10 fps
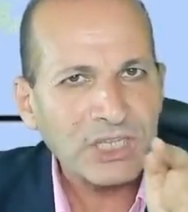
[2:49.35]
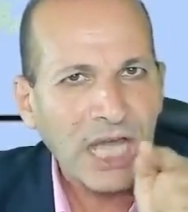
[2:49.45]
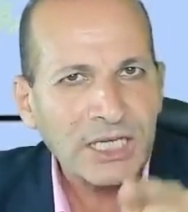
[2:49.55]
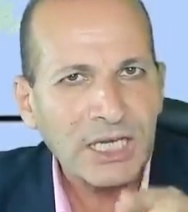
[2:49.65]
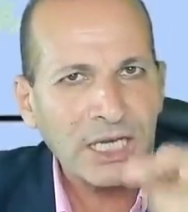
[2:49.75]

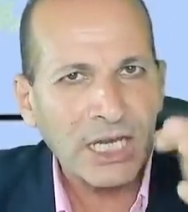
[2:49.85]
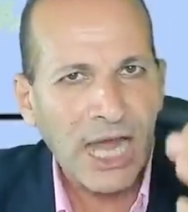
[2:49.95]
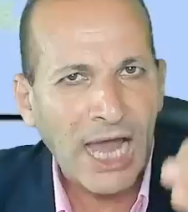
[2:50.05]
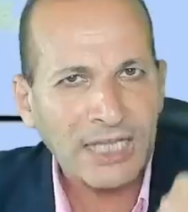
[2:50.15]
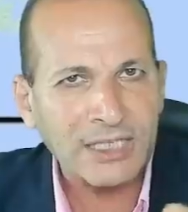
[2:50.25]
تحليل
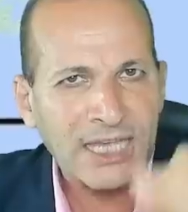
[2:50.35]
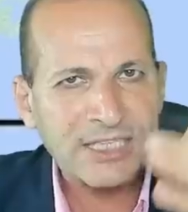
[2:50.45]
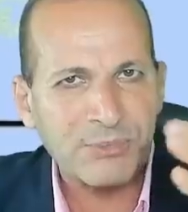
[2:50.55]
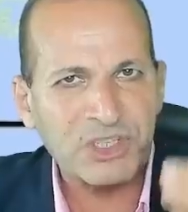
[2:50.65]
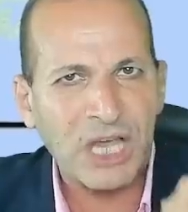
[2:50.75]

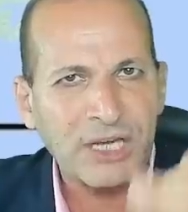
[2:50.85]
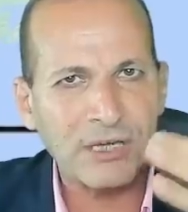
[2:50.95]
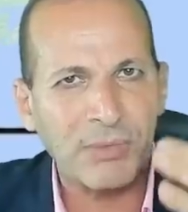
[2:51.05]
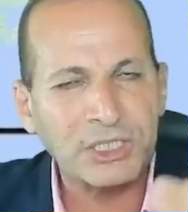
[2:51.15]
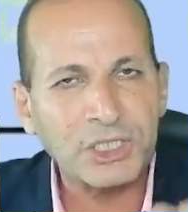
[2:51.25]
الاحداث
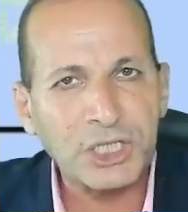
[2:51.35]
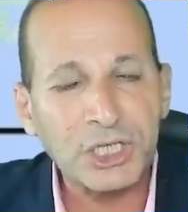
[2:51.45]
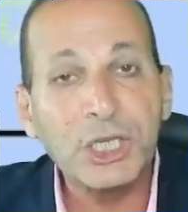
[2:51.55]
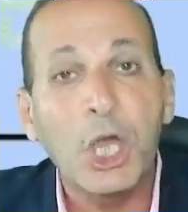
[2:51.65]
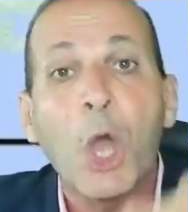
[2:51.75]
بشكل
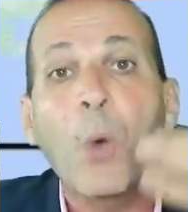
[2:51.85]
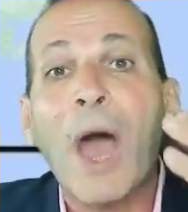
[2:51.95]
منطقي